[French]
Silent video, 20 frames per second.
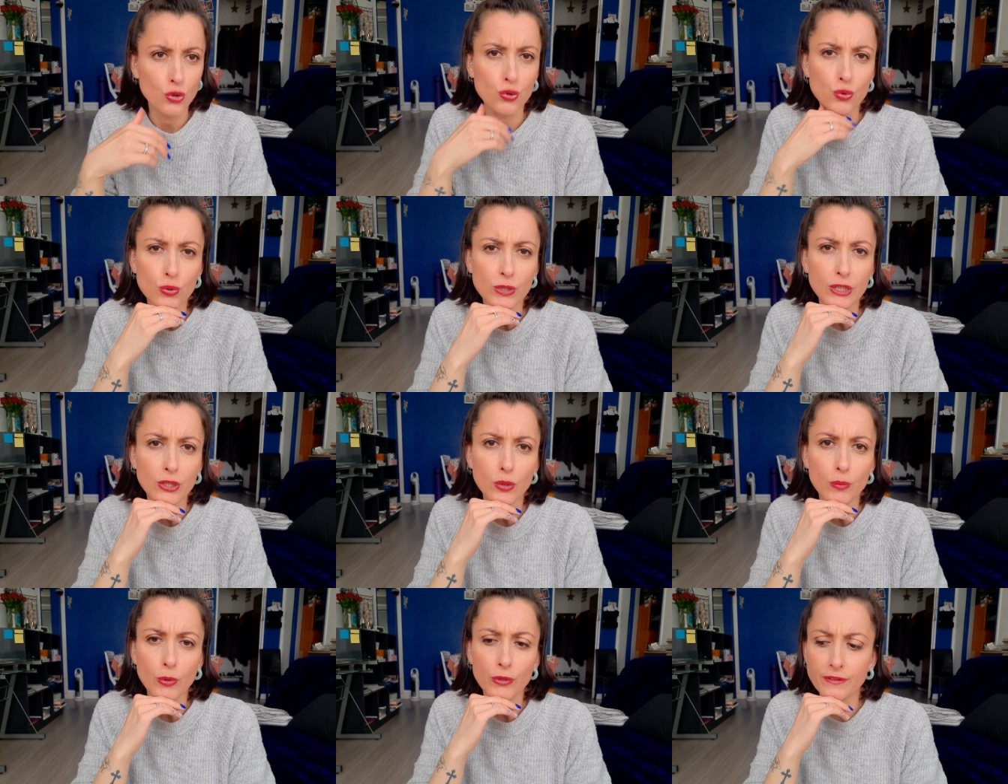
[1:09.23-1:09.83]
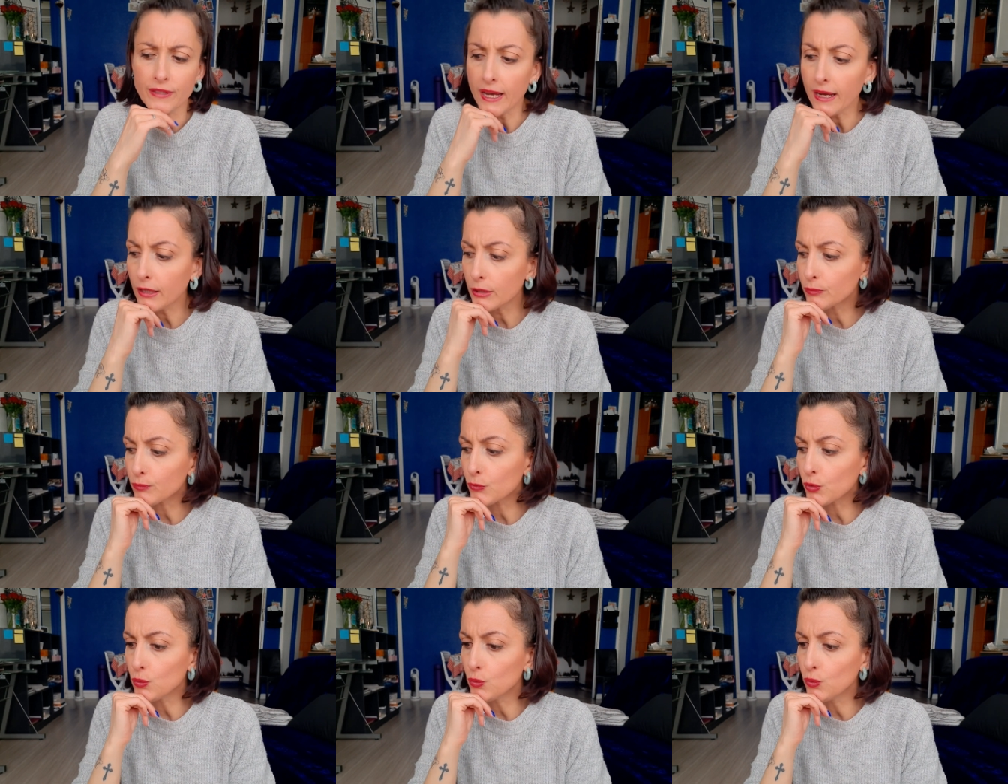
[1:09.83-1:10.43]
sous les
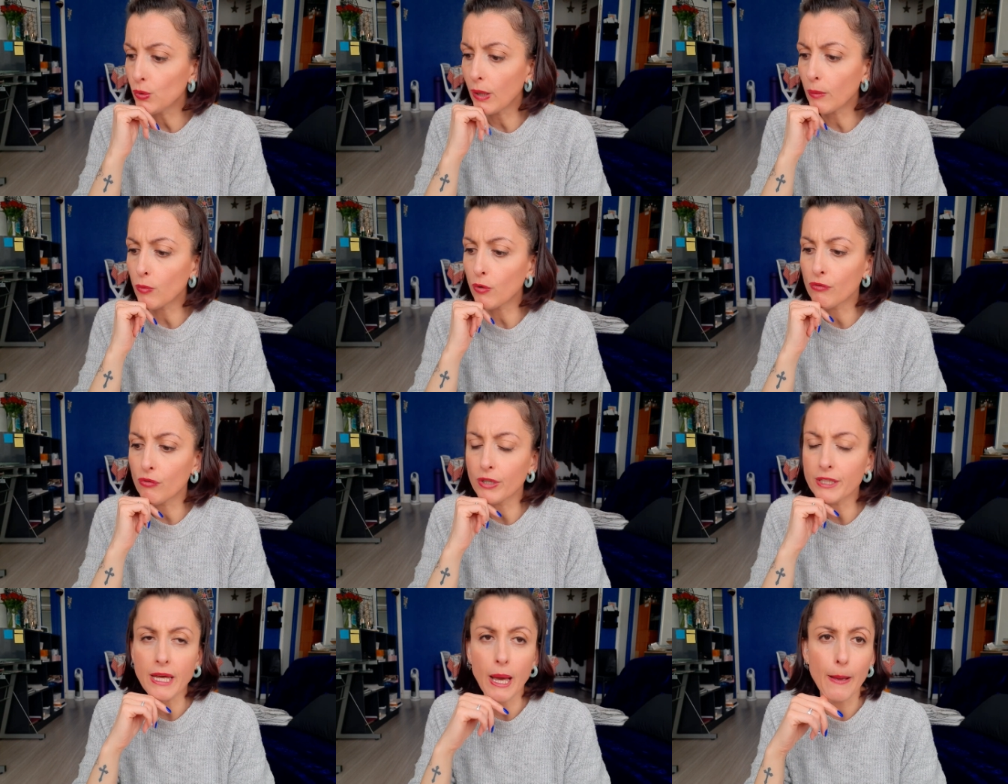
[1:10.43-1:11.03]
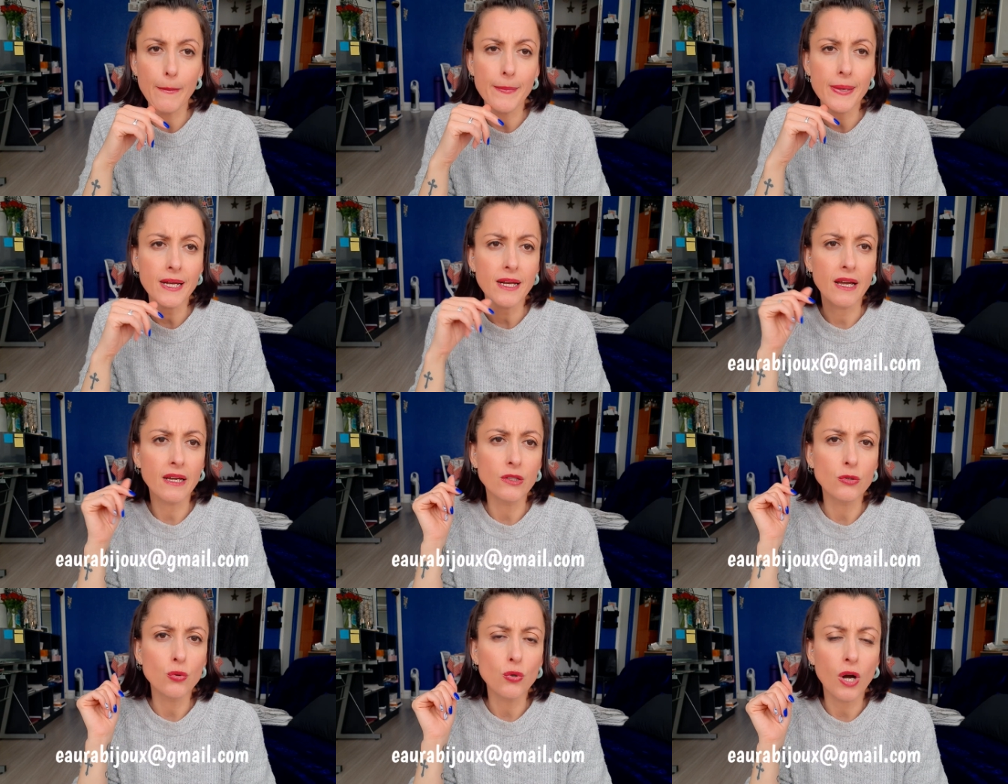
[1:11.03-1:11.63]
commentaires ou à m'envoyer un mail
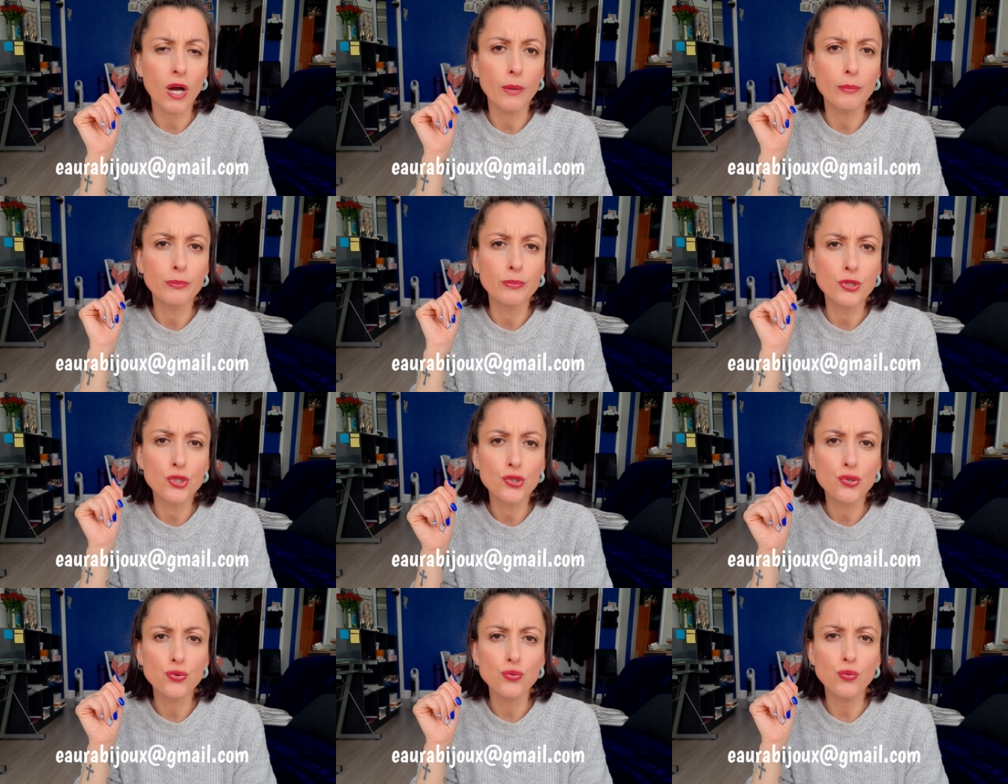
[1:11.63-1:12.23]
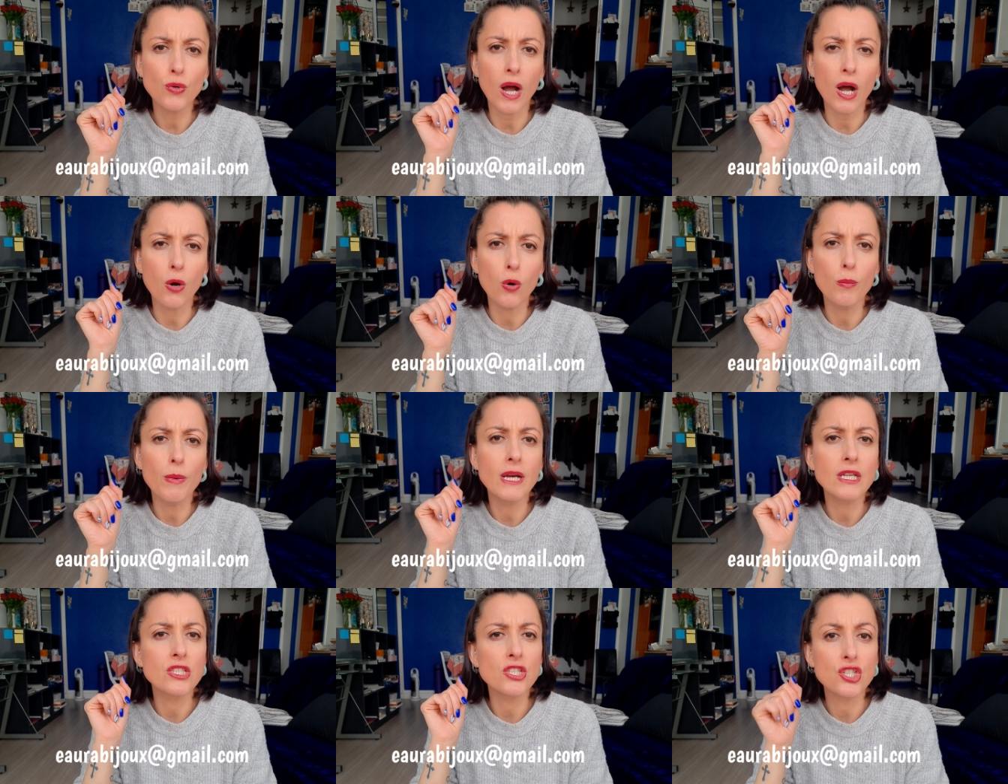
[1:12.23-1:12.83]
à
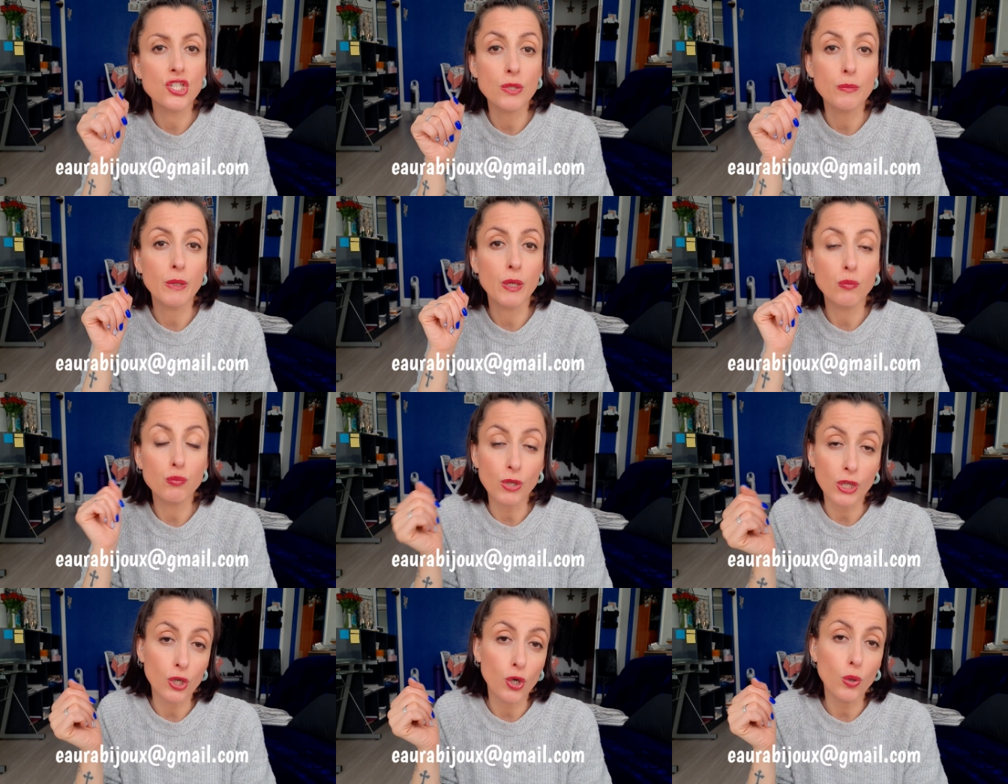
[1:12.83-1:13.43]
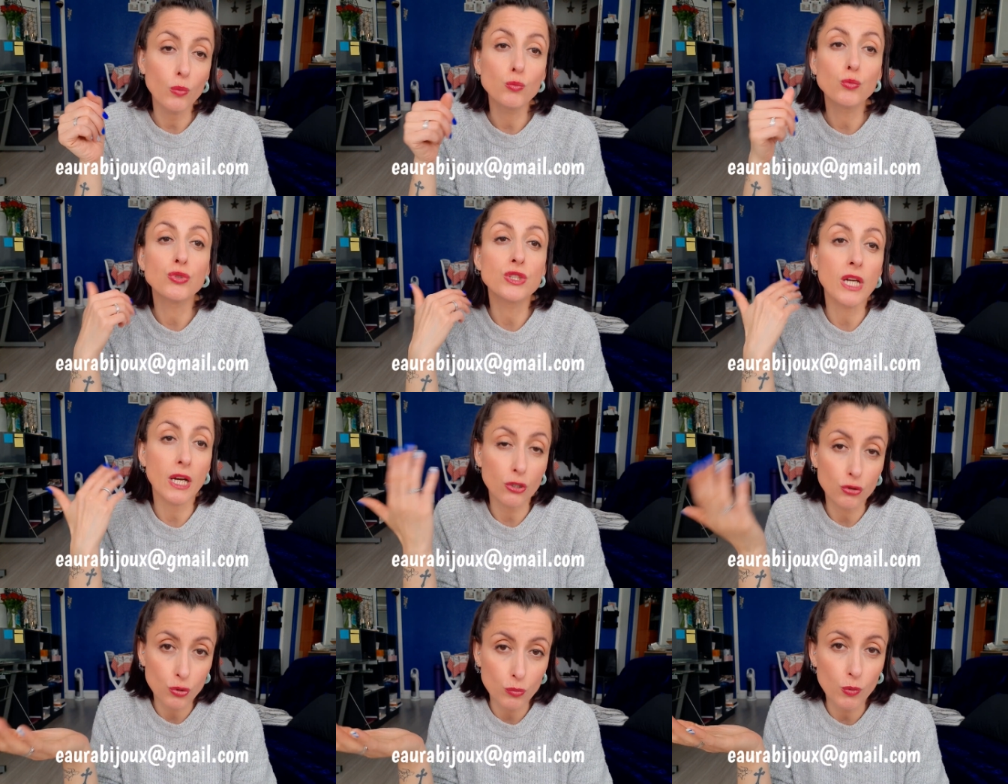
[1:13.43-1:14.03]
eorabijoux.com ou
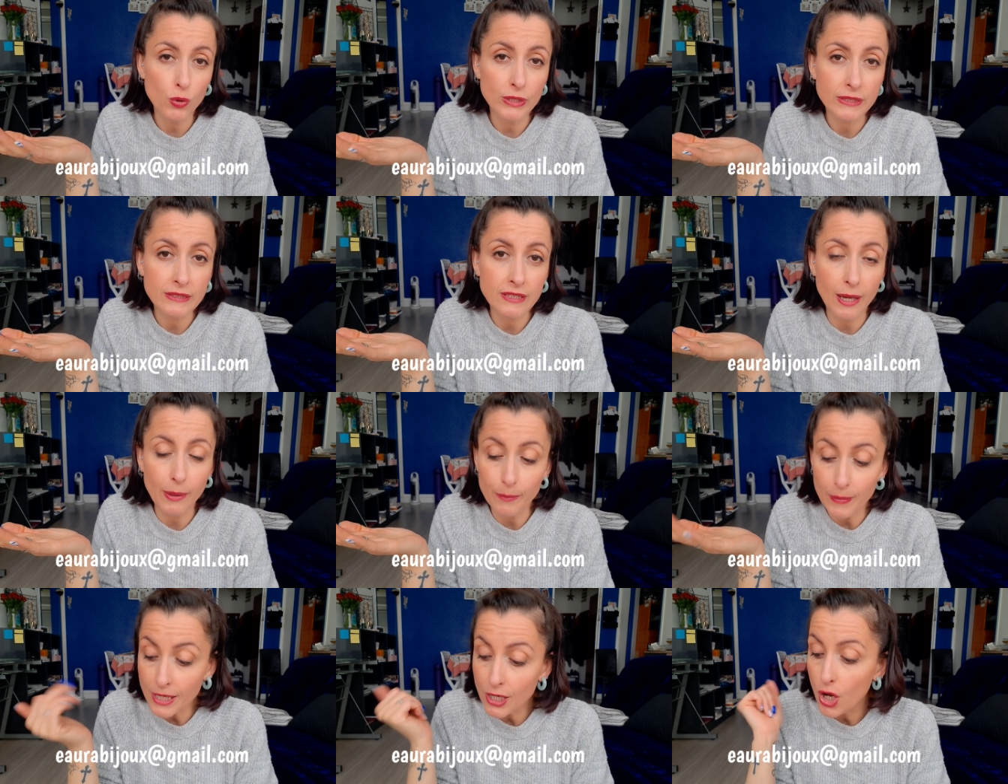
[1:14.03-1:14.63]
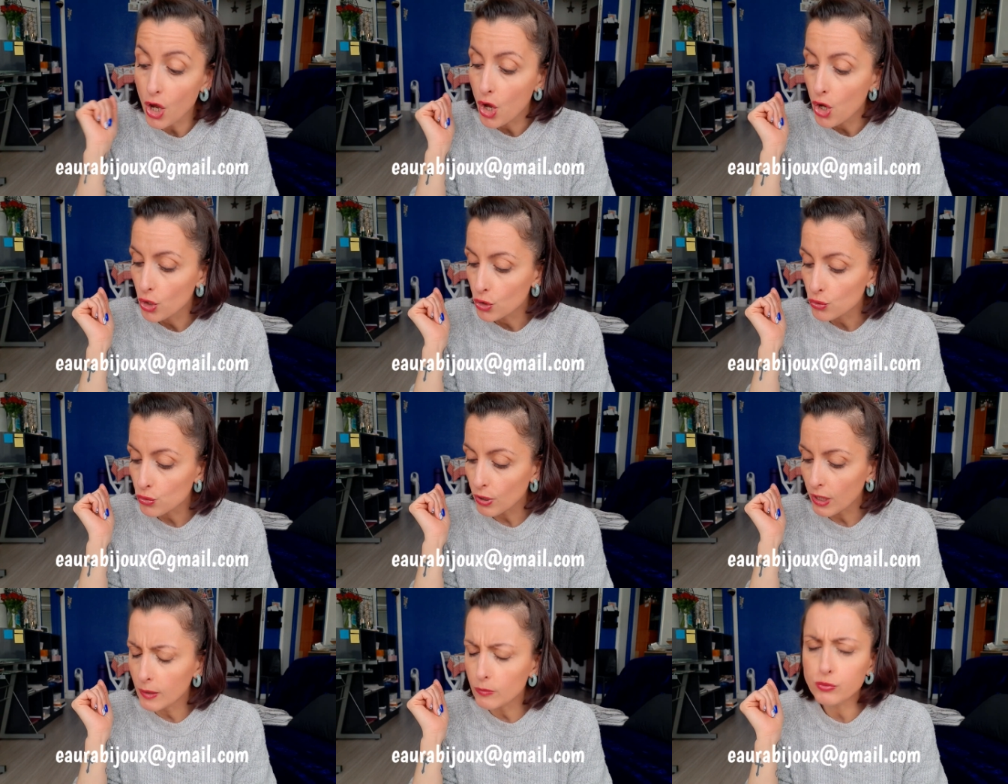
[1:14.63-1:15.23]
directement laisser un mail
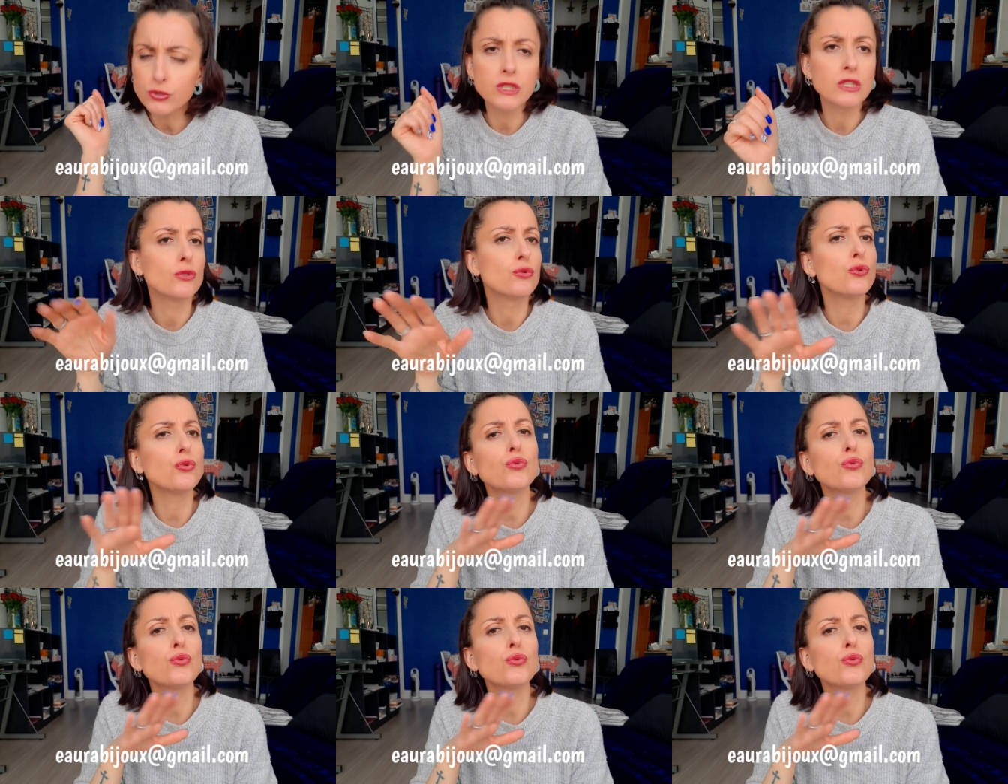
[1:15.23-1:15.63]
sur la boutique.